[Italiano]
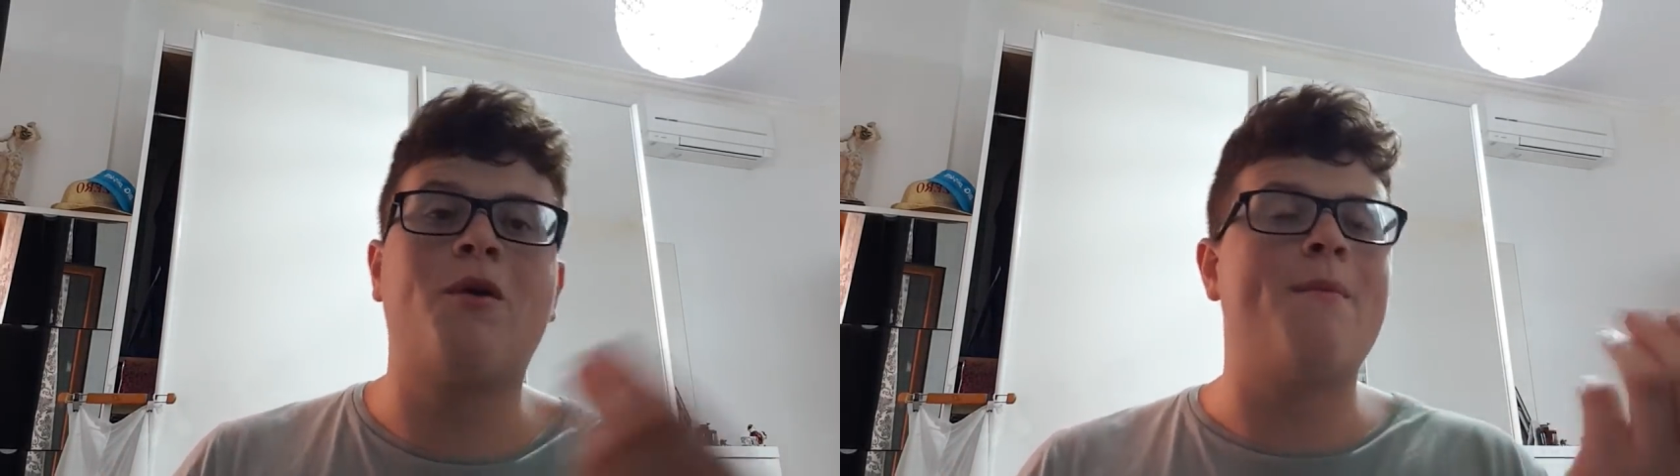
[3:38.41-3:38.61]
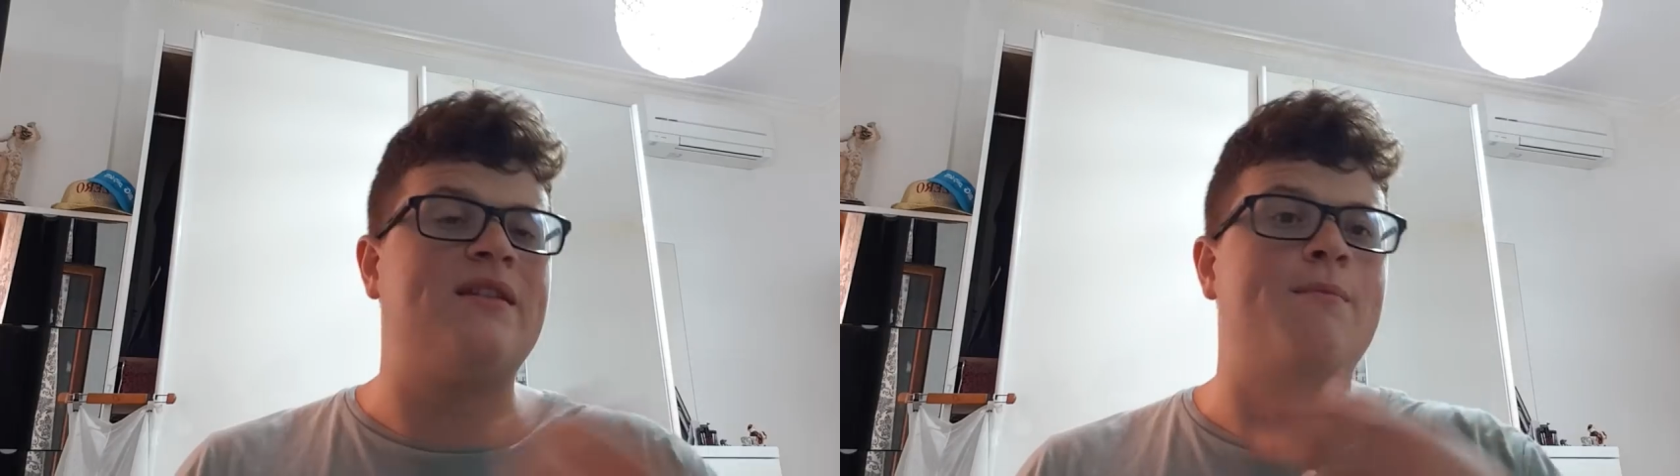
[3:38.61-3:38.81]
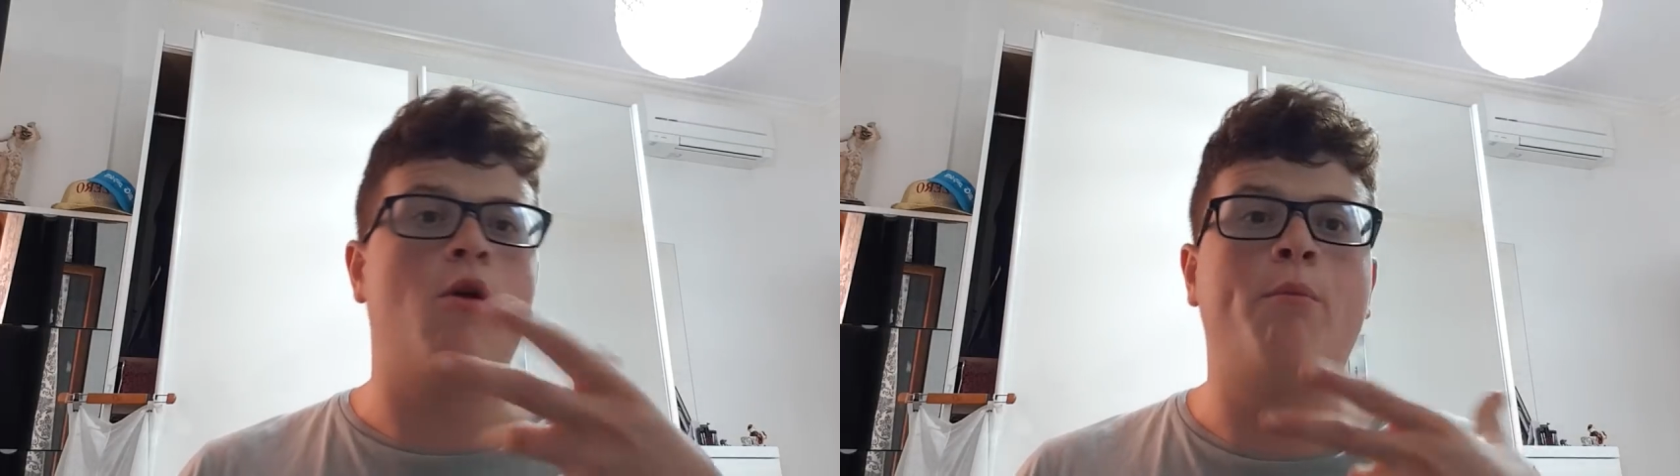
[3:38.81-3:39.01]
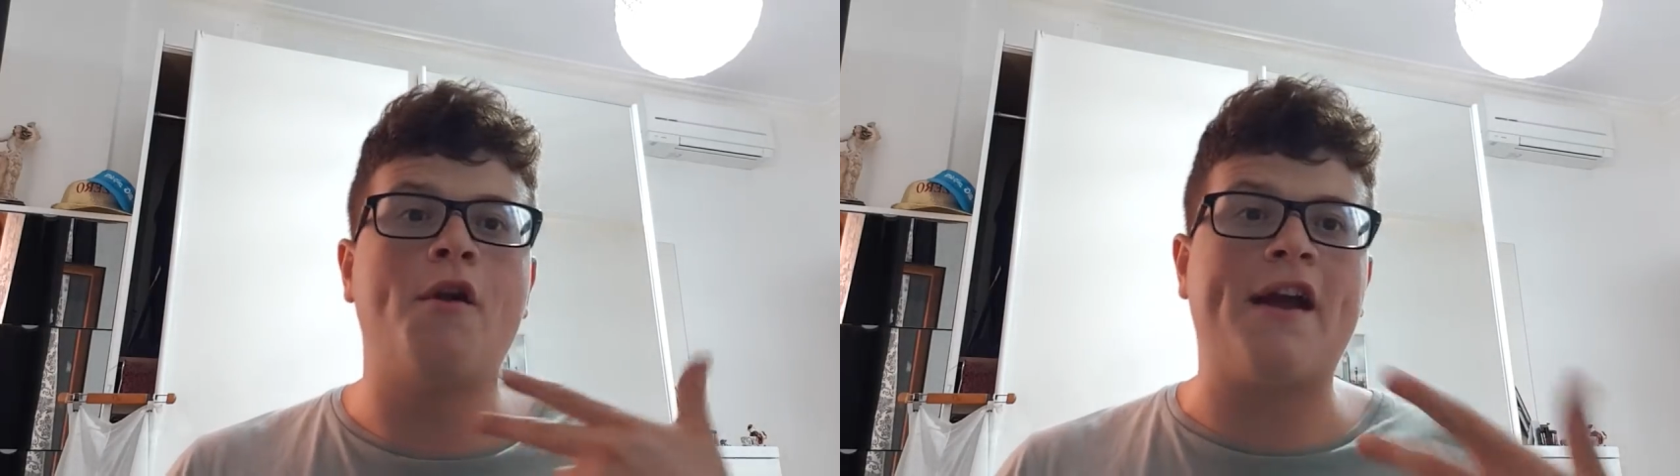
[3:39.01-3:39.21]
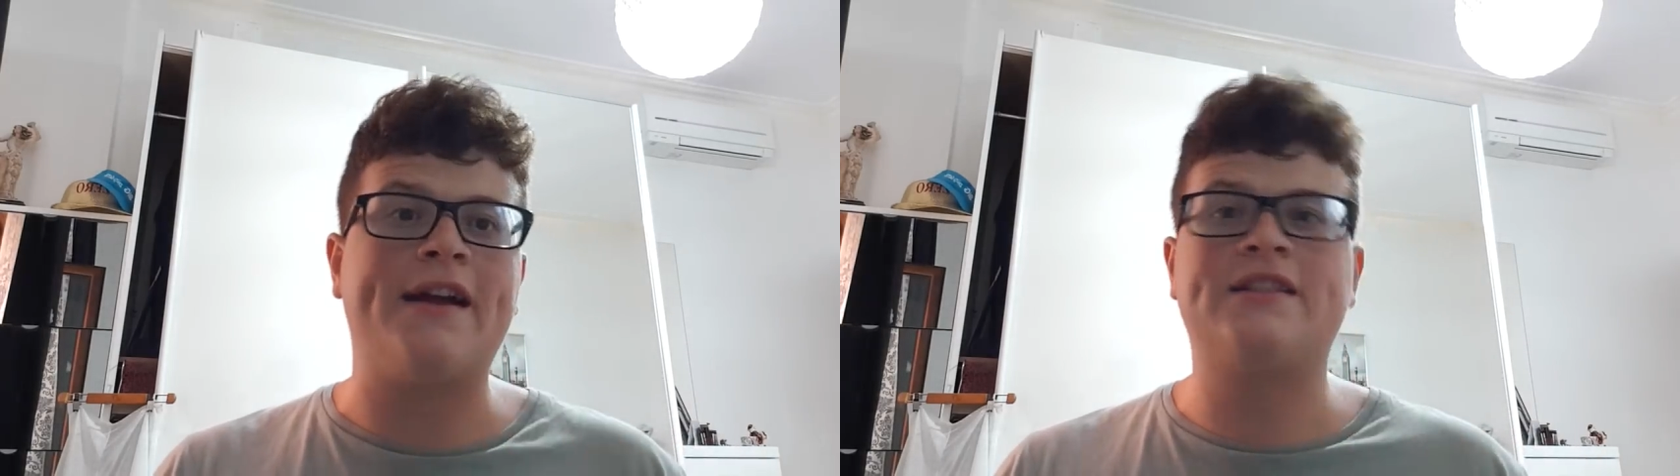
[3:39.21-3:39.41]
però mi sembra un po'
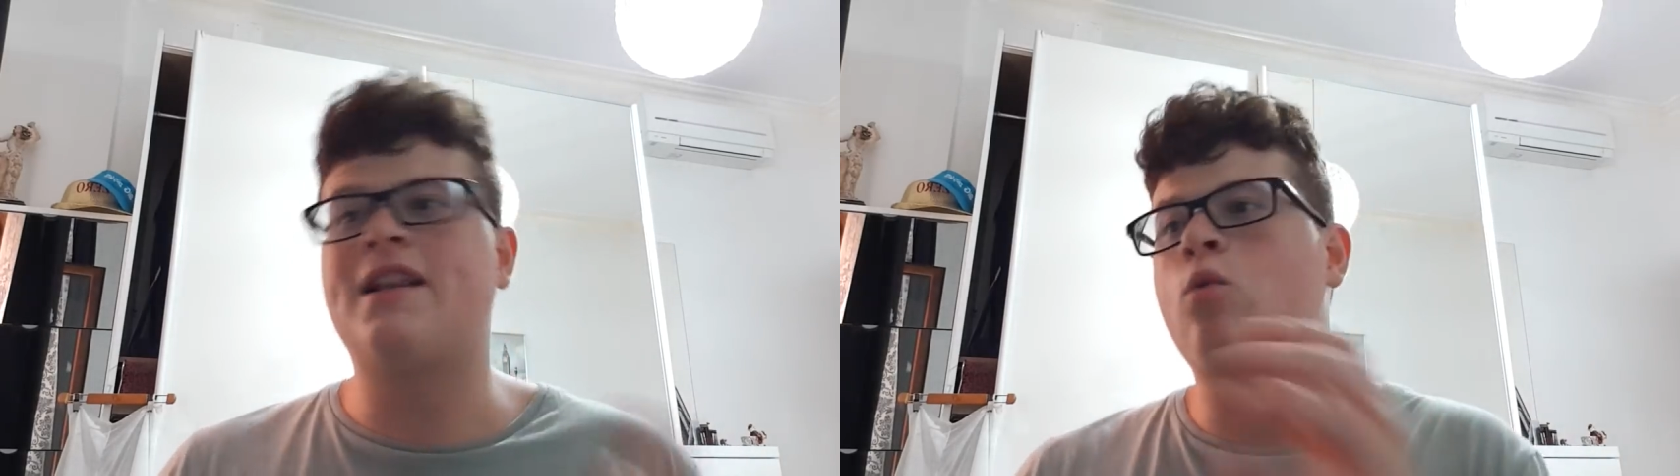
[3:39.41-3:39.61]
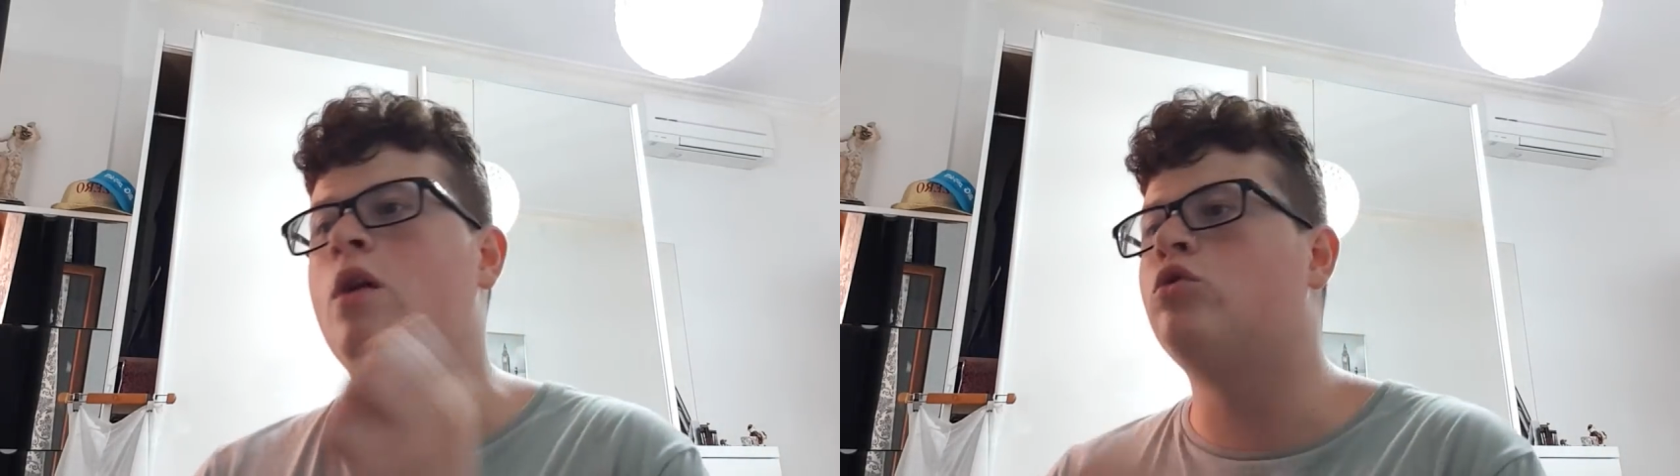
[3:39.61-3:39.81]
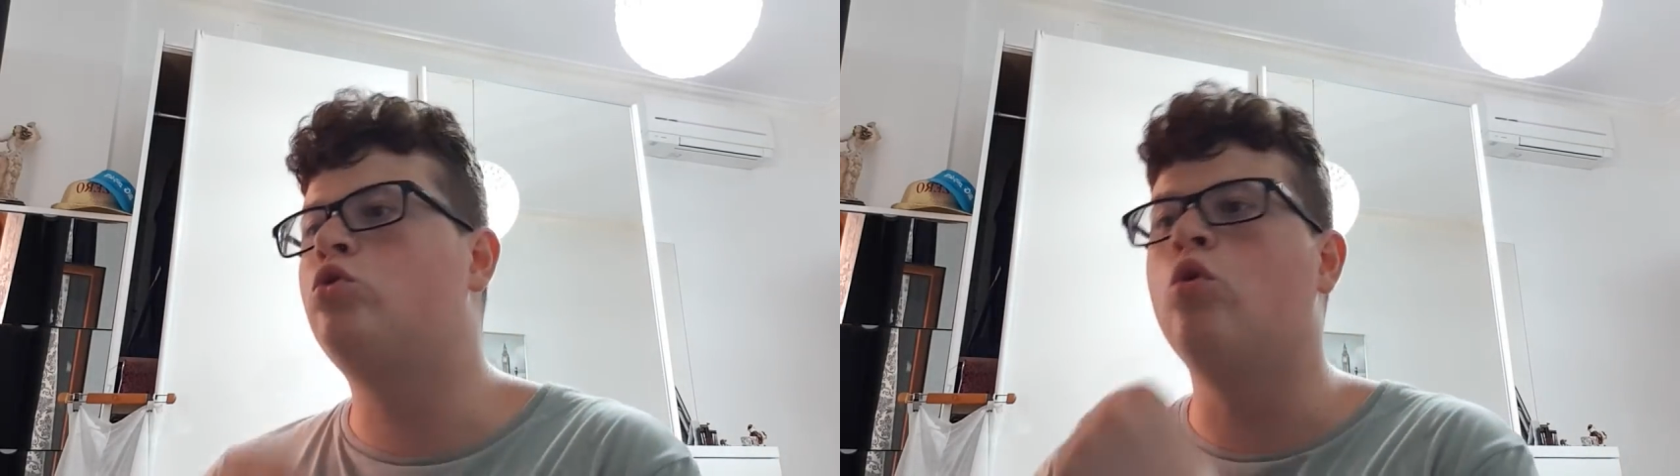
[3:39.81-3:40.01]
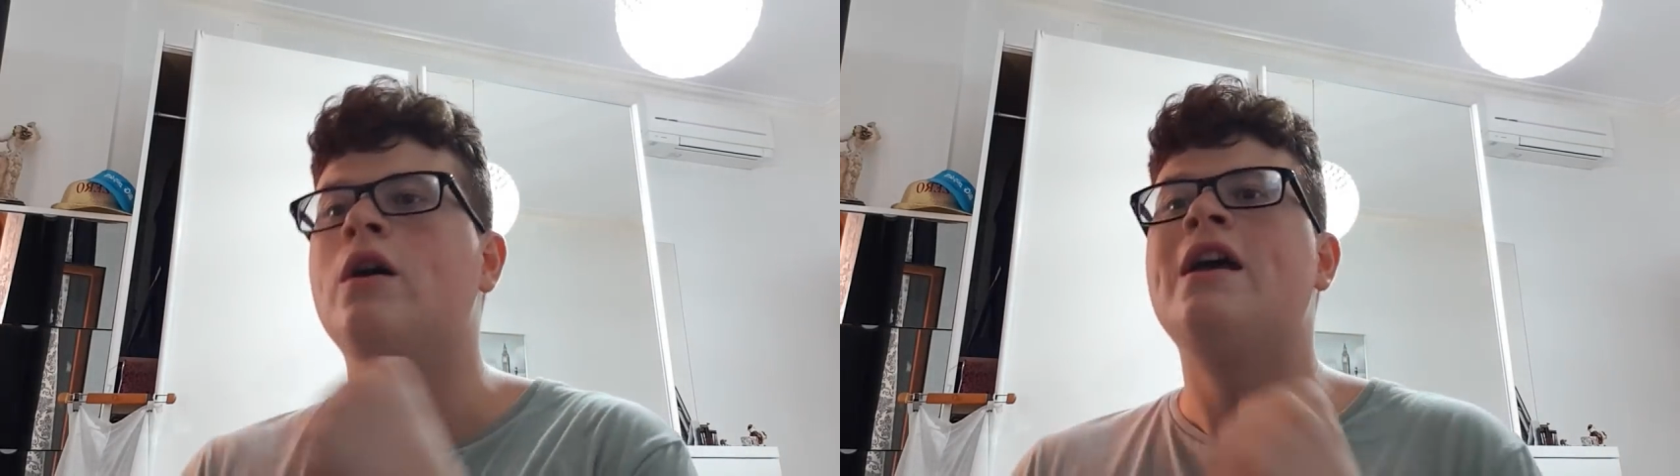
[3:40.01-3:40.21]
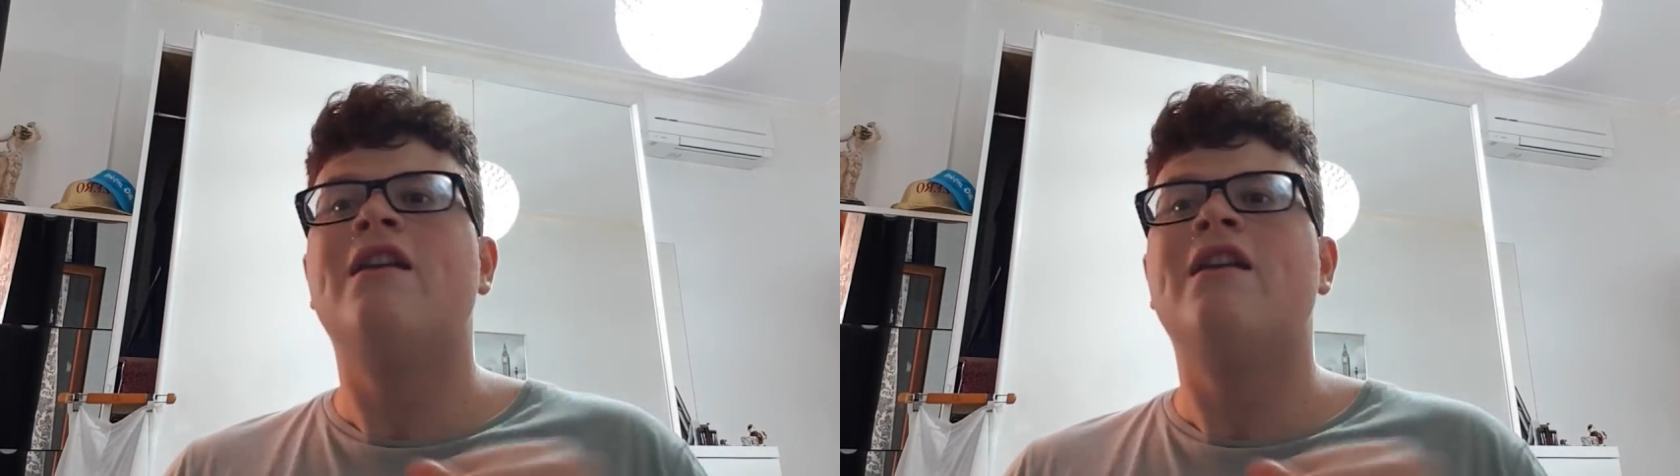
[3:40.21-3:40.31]
una cazzata quando tu